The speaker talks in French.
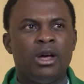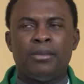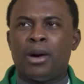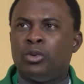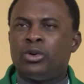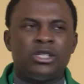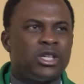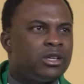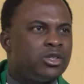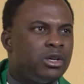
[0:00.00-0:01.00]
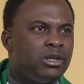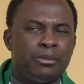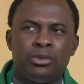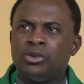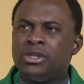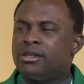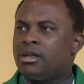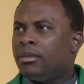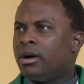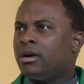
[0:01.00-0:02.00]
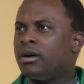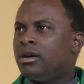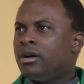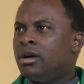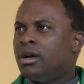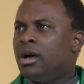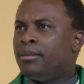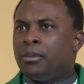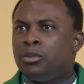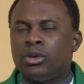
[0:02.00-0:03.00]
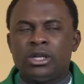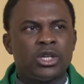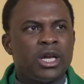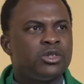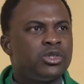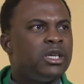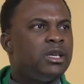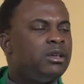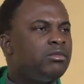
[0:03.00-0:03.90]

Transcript: pas pour rechercher un applaudissement, pas pour rechercher